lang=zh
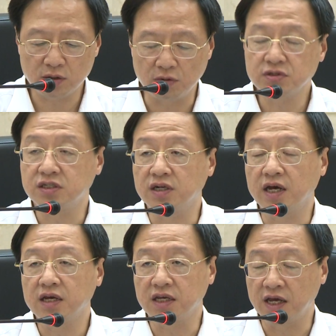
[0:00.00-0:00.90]
同时
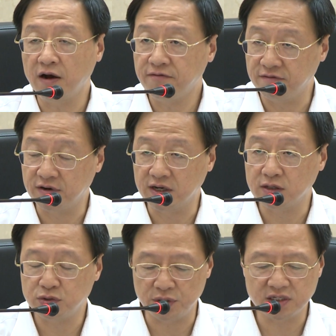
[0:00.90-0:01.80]
呢，也要符
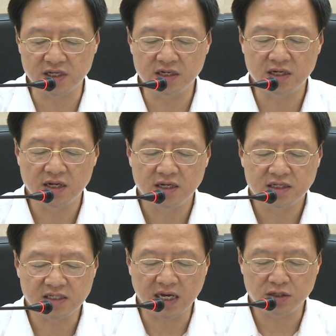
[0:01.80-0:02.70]
合学生。
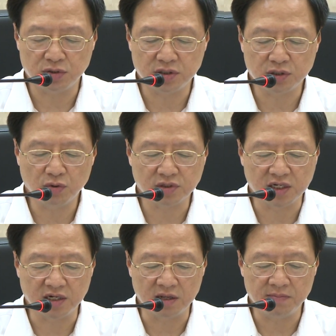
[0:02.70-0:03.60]
在学习过
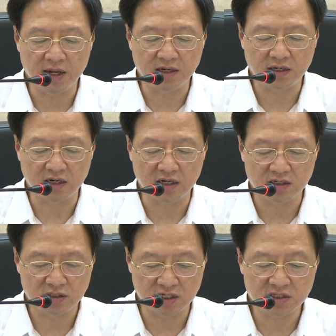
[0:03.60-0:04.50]
程里面的
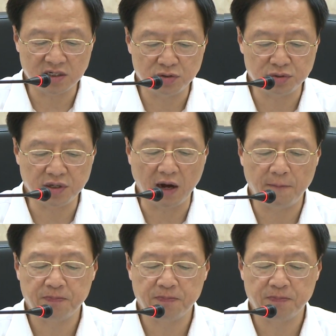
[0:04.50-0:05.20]
真正需要，